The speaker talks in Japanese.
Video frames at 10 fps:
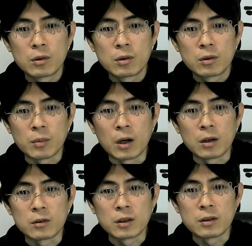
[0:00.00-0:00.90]

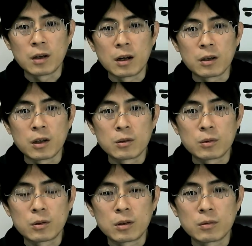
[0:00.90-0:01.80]
まあ、全然あり得るっ
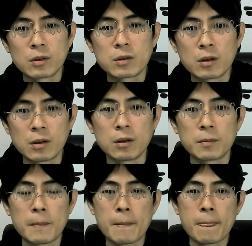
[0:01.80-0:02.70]
ていうんですかね。
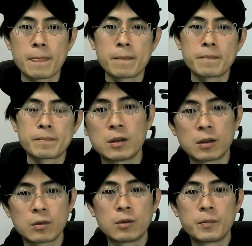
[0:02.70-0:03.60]

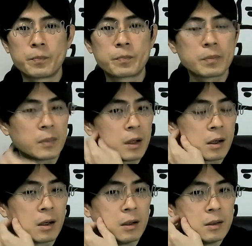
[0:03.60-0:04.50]
と。だか
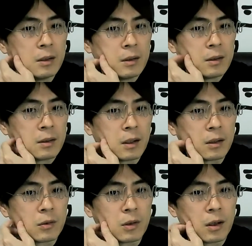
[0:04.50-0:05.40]
ら、なん
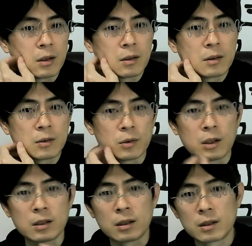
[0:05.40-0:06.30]
ていうか、そこか
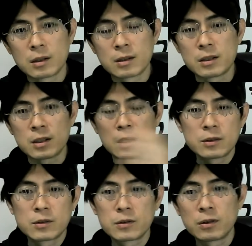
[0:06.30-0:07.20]
ら時代は
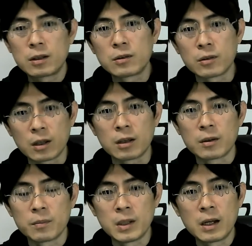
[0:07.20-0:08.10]
進んでるので、
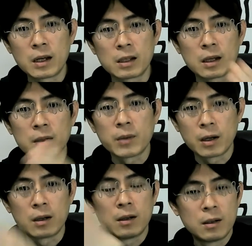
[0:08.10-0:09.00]
未来になれ
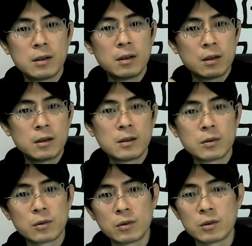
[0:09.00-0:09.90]
ば、
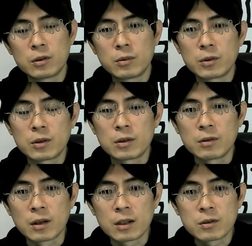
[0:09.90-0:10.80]
この人々っていうの
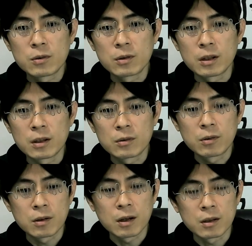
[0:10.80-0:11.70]
は賢くなっていくのかって